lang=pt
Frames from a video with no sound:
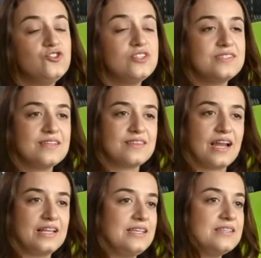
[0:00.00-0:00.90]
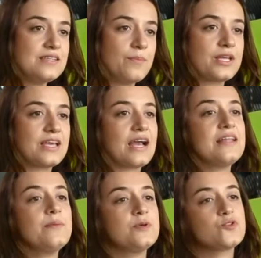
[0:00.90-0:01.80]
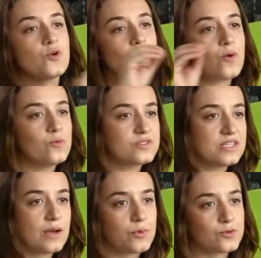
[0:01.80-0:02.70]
descentraliza para que cada pessoa consiga